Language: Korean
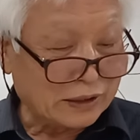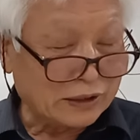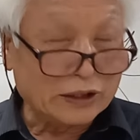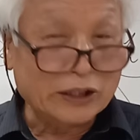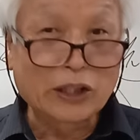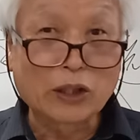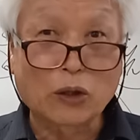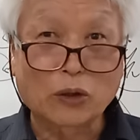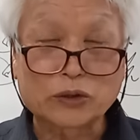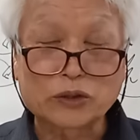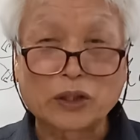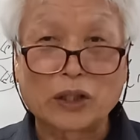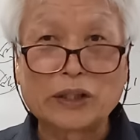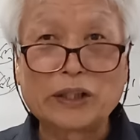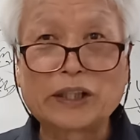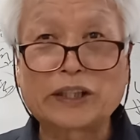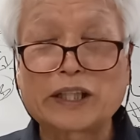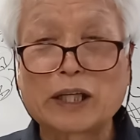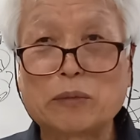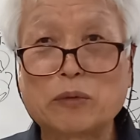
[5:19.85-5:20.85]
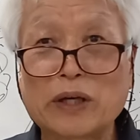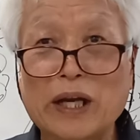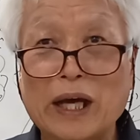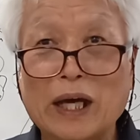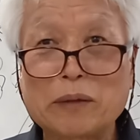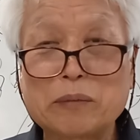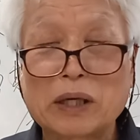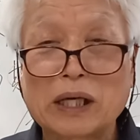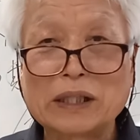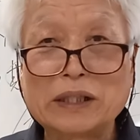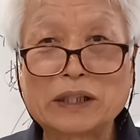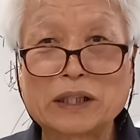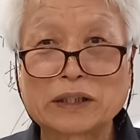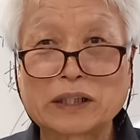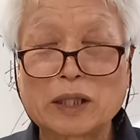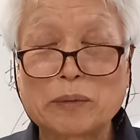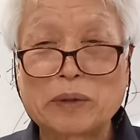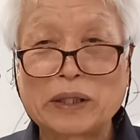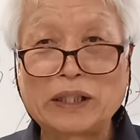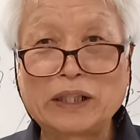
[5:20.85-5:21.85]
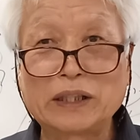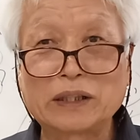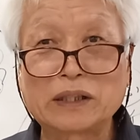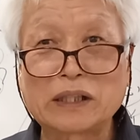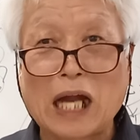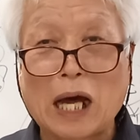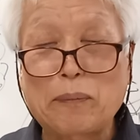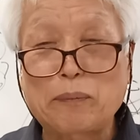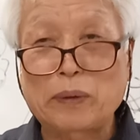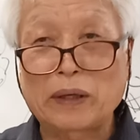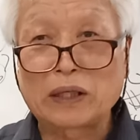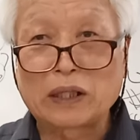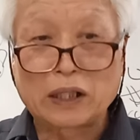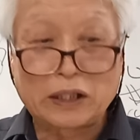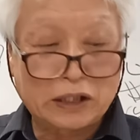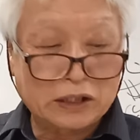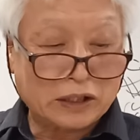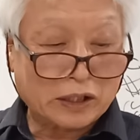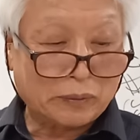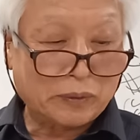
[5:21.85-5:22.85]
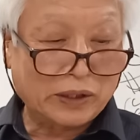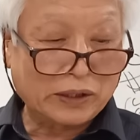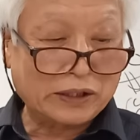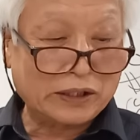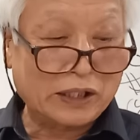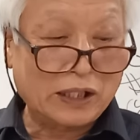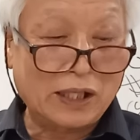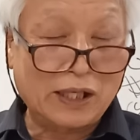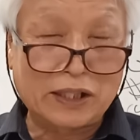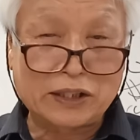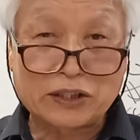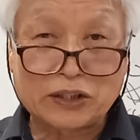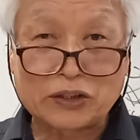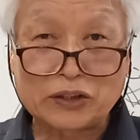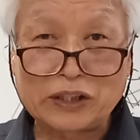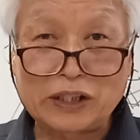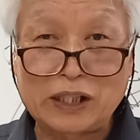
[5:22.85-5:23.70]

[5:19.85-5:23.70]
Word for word: 이로써 이 때문에 이것 때문에 일은 앞에 있는 거 이 때문에 1, 2절이죠.